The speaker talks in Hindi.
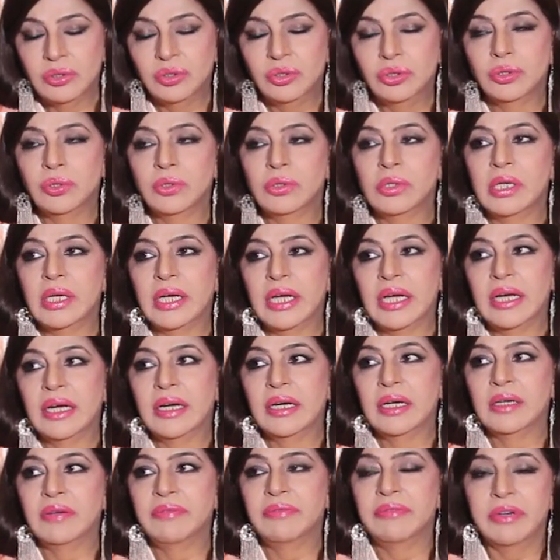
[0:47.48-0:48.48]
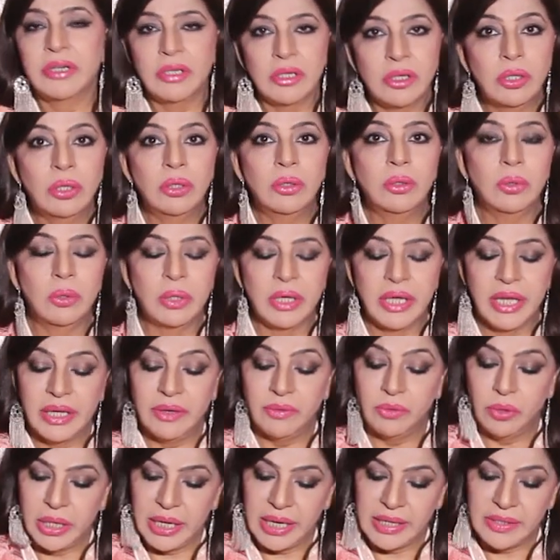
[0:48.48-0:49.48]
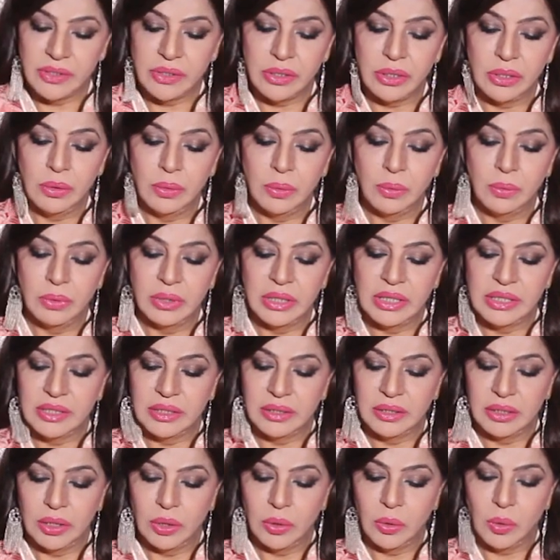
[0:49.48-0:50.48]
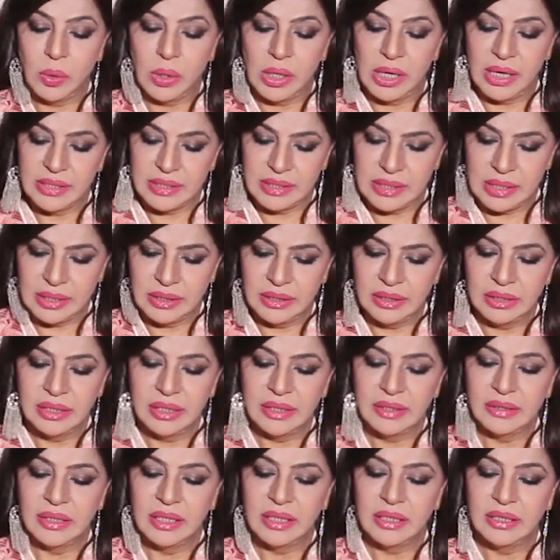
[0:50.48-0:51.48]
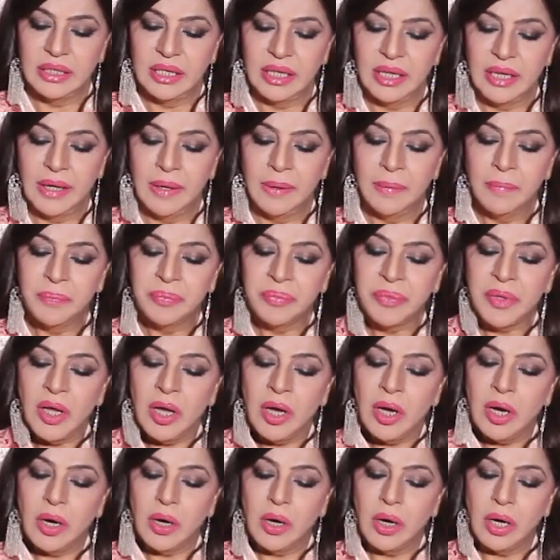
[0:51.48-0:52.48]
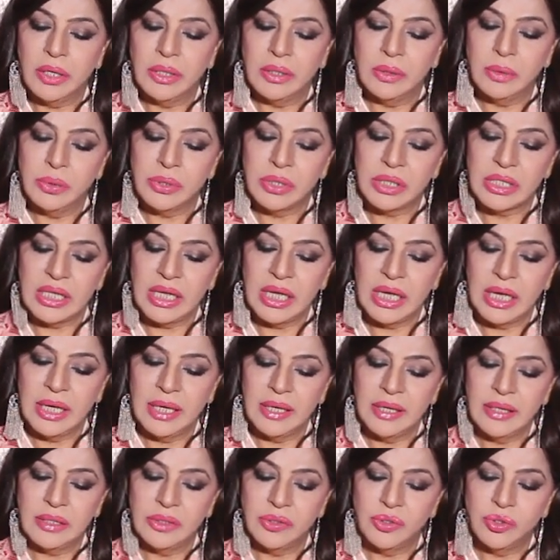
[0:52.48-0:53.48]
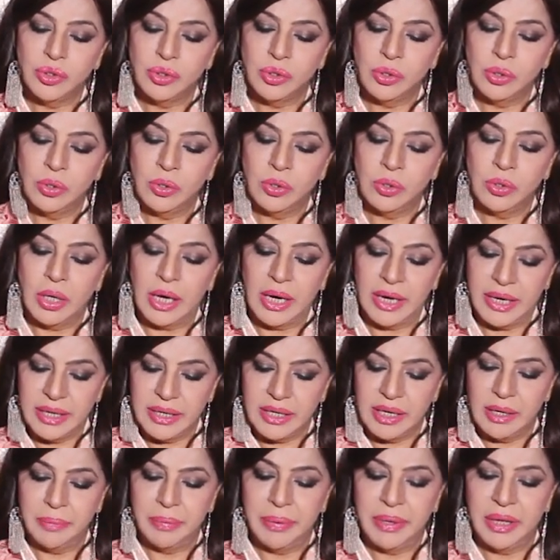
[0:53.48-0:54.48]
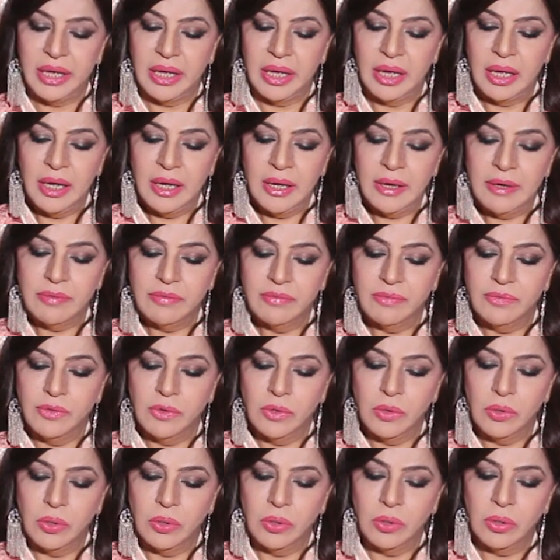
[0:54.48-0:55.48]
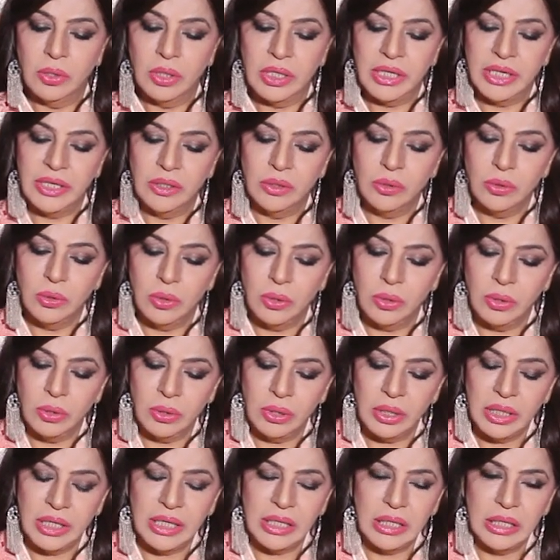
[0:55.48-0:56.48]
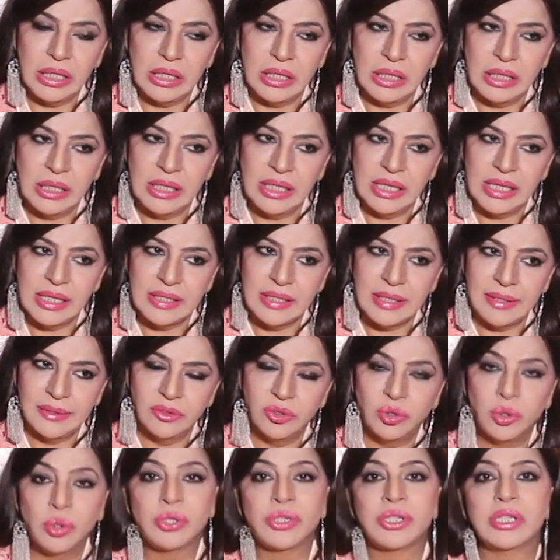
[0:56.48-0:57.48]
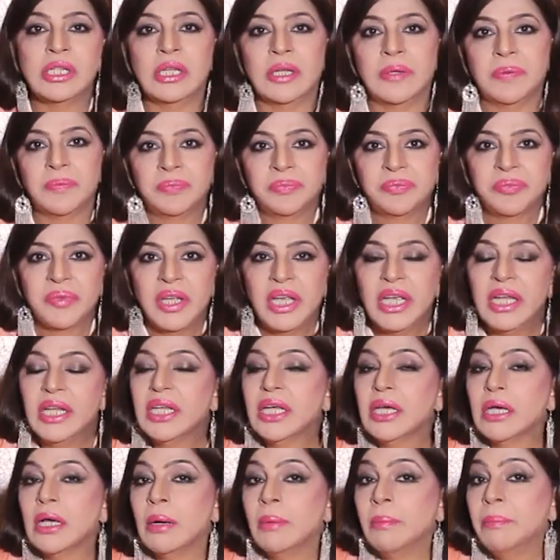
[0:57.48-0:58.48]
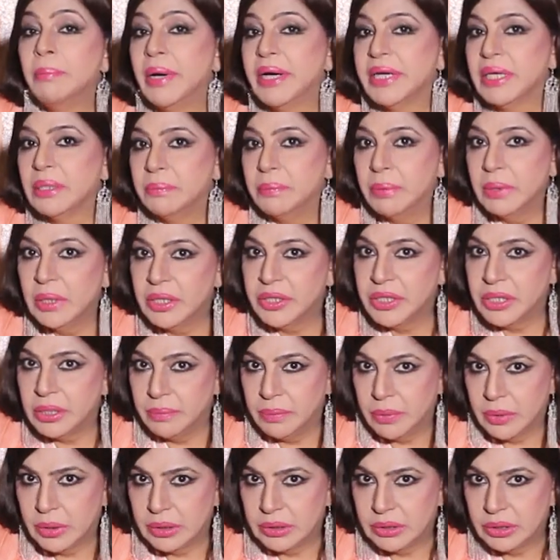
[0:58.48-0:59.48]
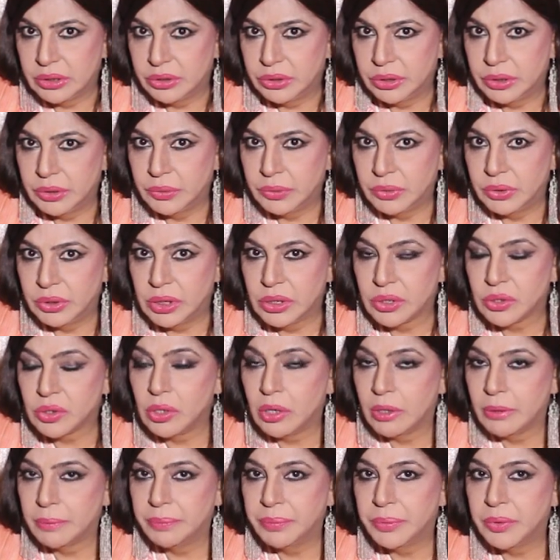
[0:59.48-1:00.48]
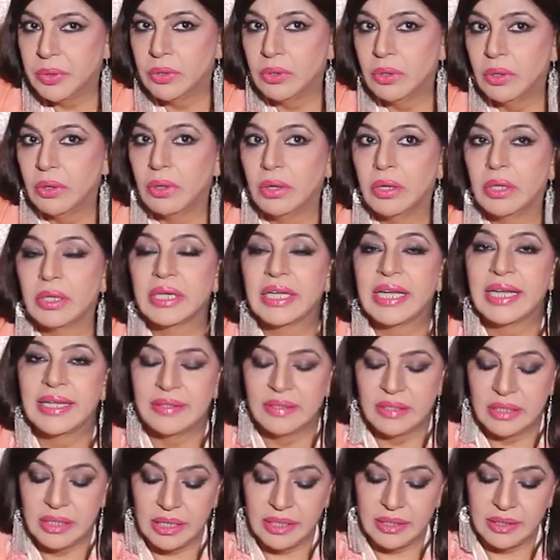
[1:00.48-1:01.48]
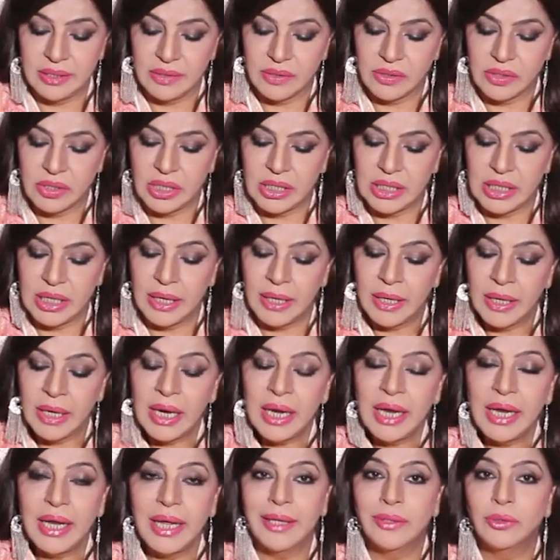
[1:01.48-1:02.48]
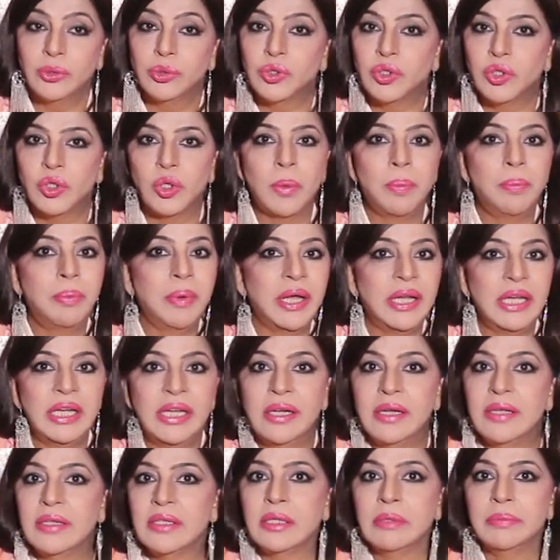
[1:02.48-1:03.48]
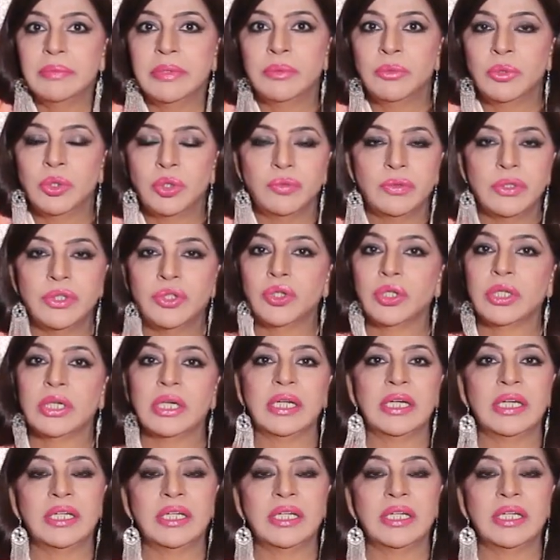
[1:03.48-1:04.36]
जो वर्गो लोग हैं वो कैंसर लोगों की ज़िंदगी को आसान कर देते हैं और उसके जो अकरब है वो इनको इनके साथ दोस्ती इनकी कंपैटिबिलिटी बहुत अच्छी होती है स्कॉर्पियो और कैंसेरियंस की ये एक दूसरे को पहली नज़र में मुतवजो कर